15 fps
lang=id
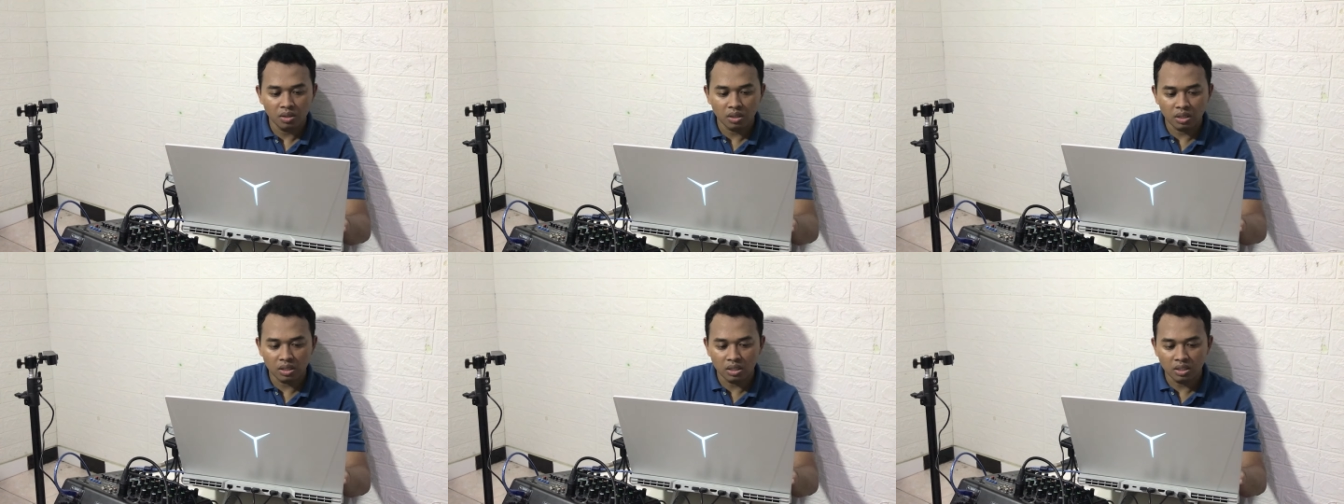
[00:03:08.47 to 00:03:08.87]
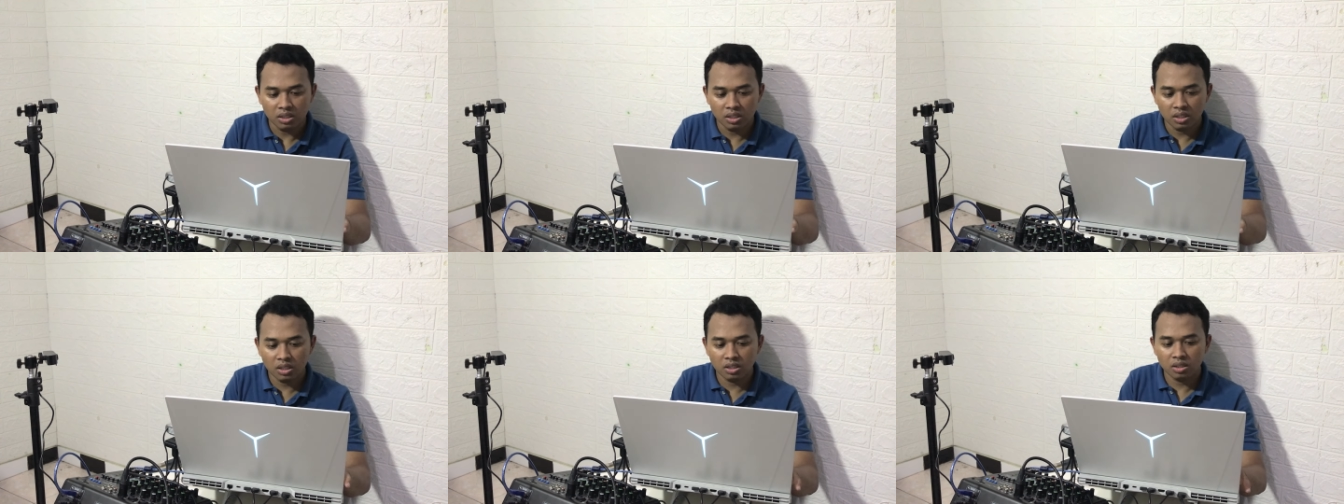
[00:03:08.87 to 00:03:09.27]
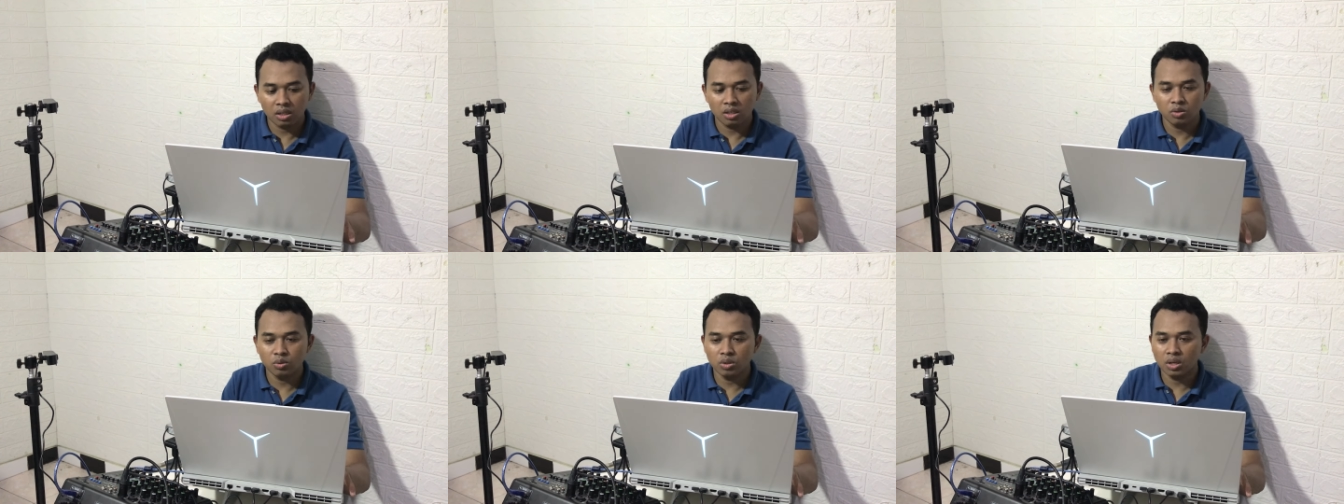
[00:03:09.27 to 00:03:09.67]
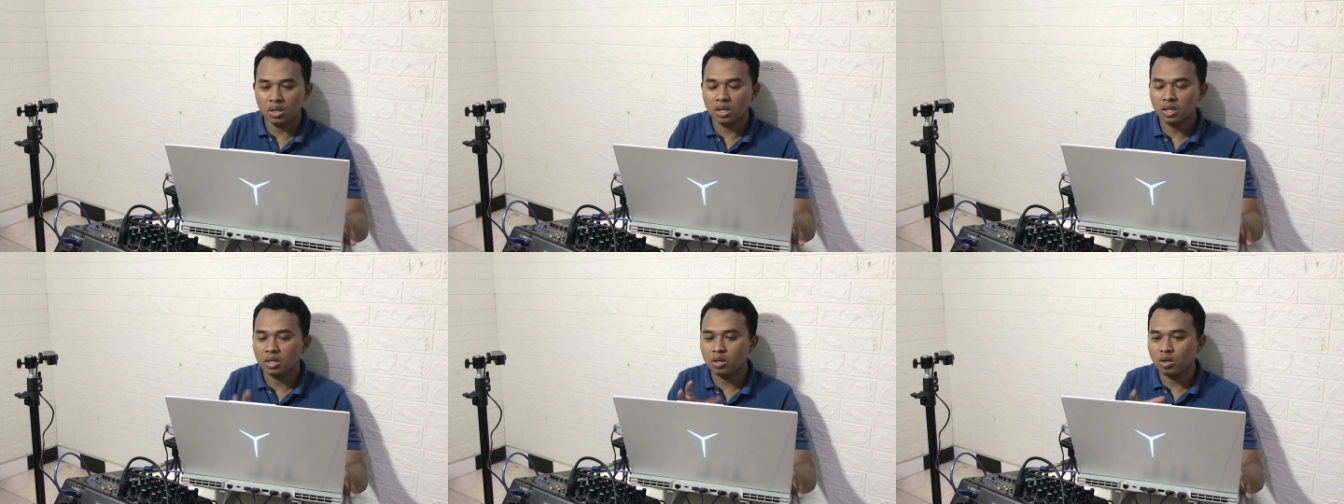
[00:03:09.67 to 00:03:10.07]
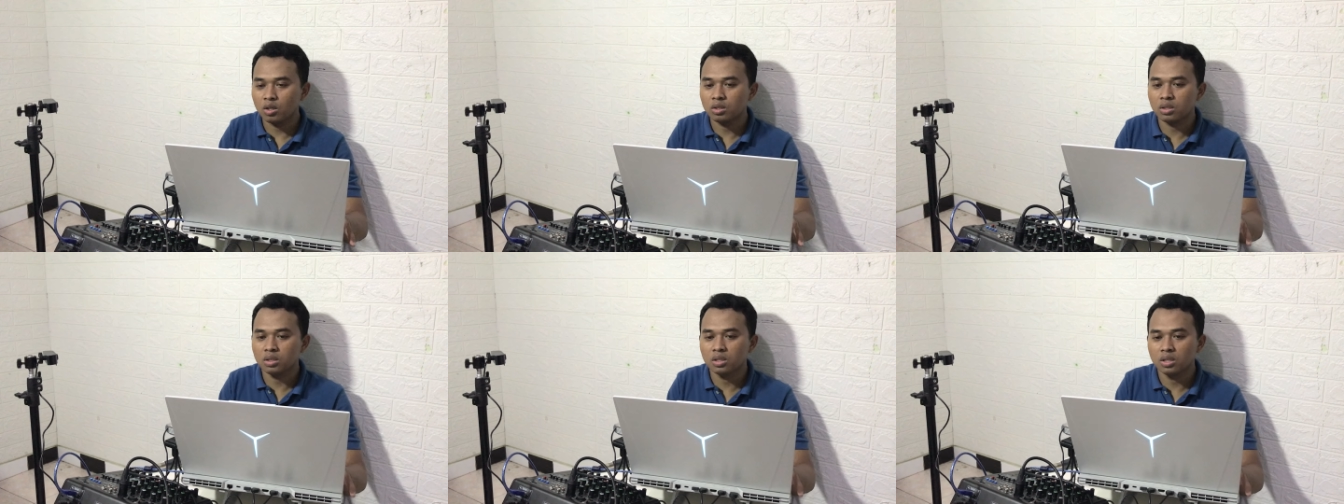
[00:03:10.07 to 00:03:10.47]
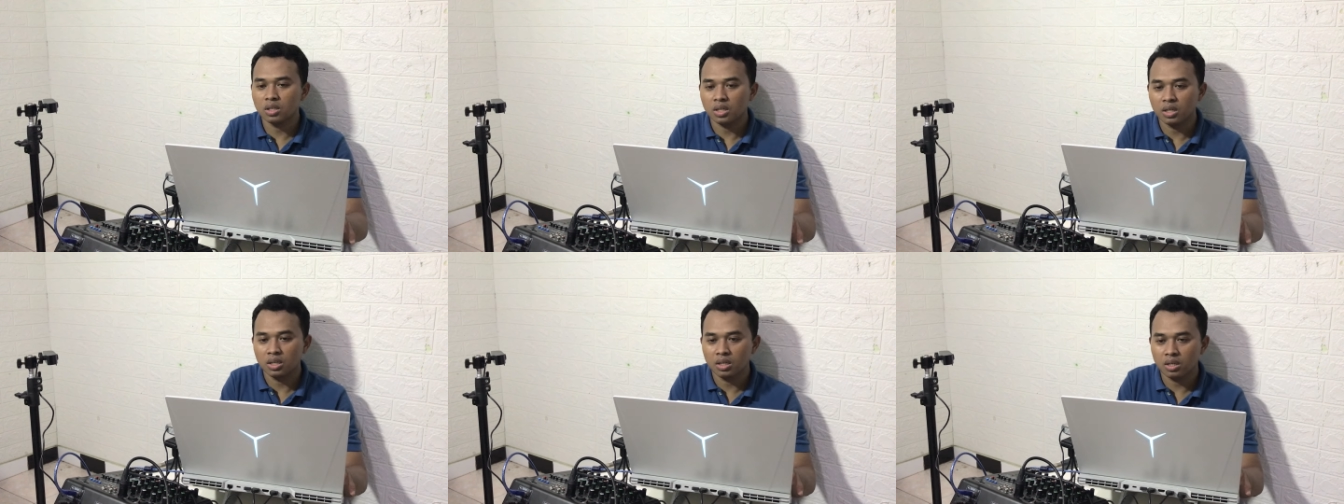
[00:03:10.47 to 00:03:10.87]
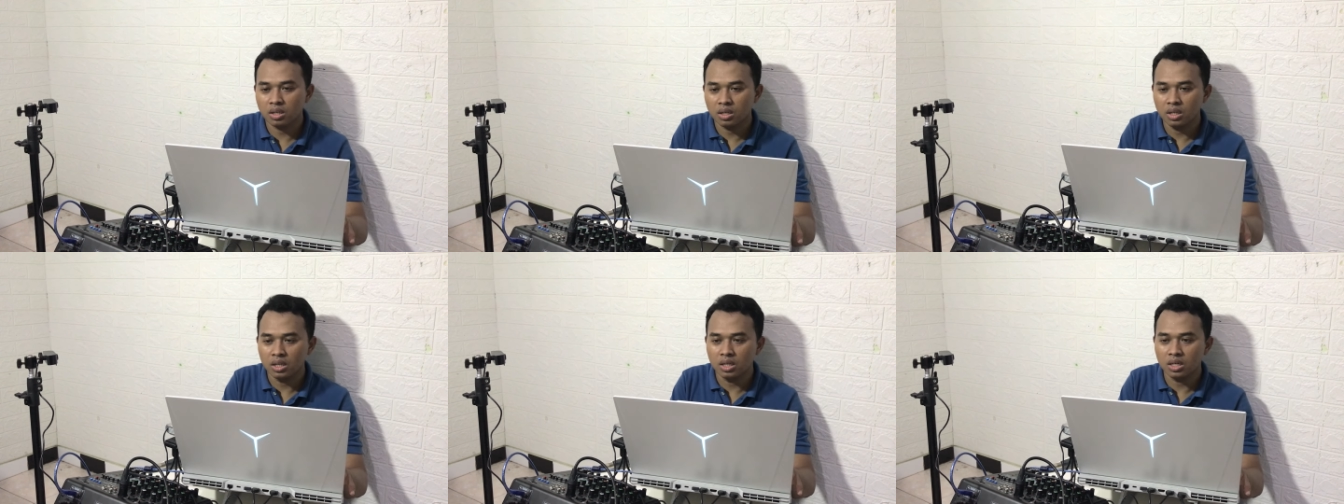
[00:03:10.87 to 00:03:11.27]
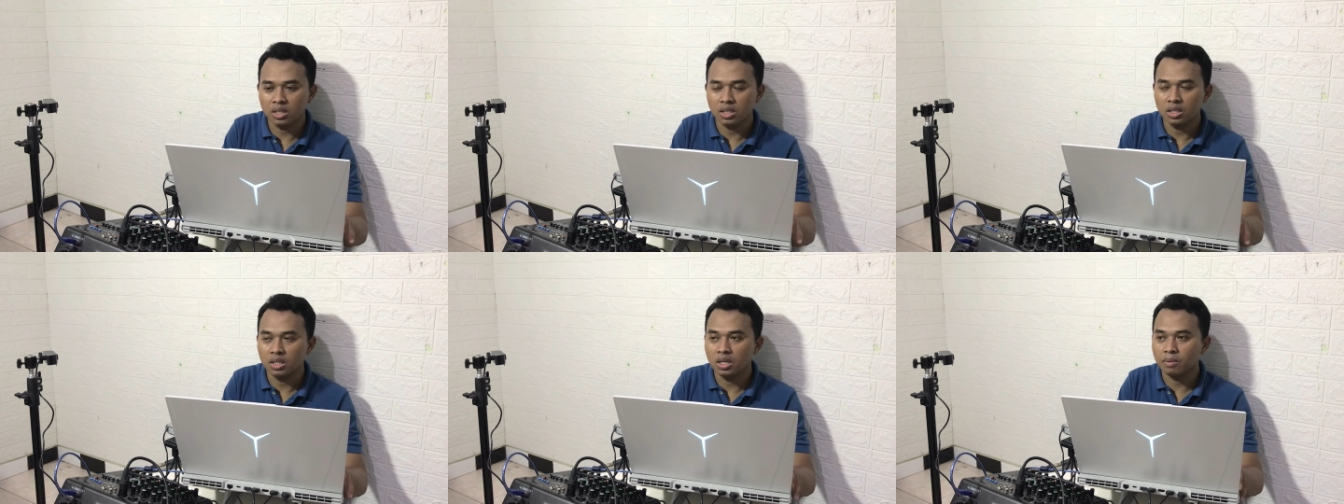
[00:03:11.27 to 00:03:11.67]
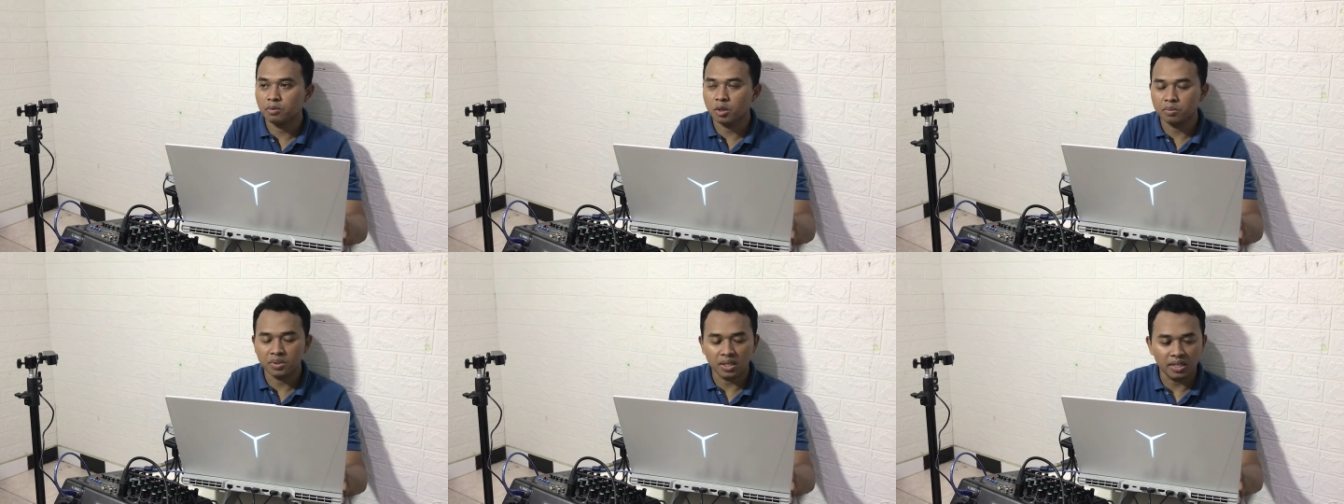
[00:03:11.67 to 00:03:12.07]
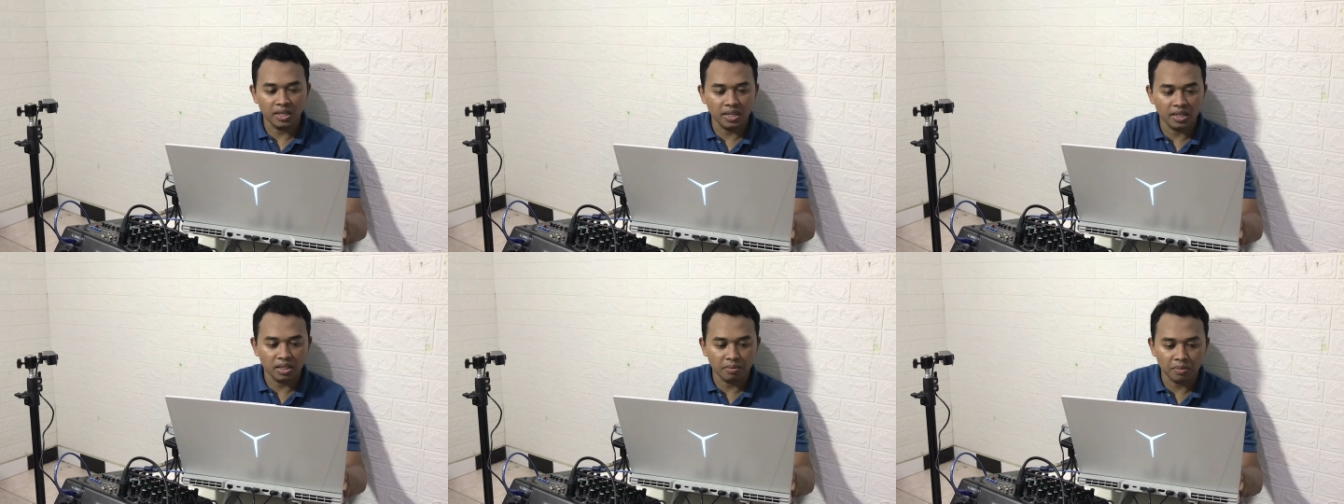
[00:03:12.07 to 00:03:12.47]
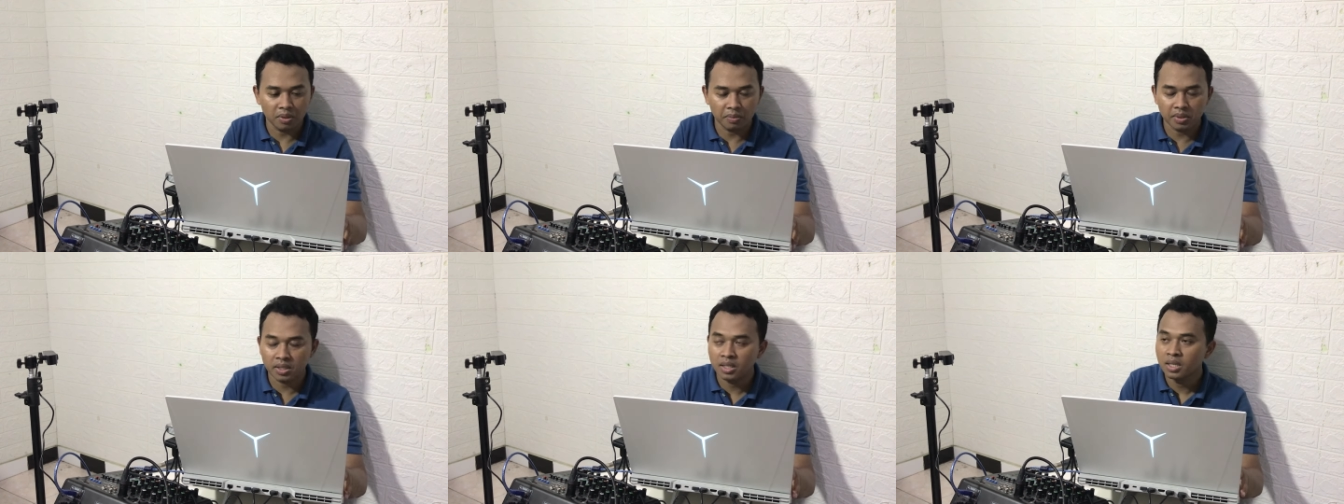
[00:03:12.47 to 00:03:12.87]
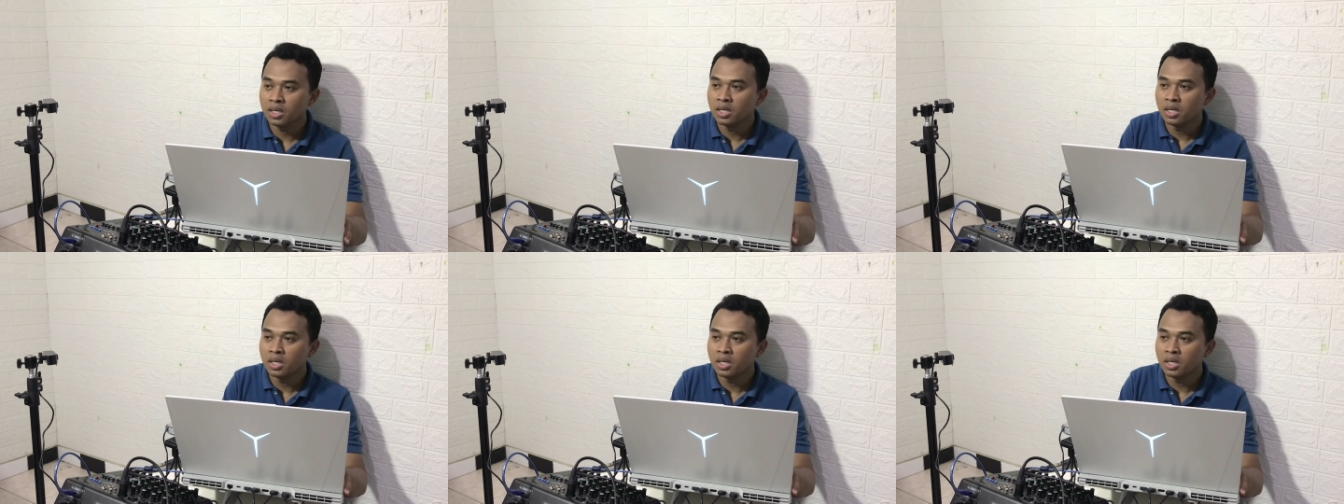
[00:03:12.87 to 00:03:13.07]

ya di sini saya sudah record screen dari laptop saya ya teman-teman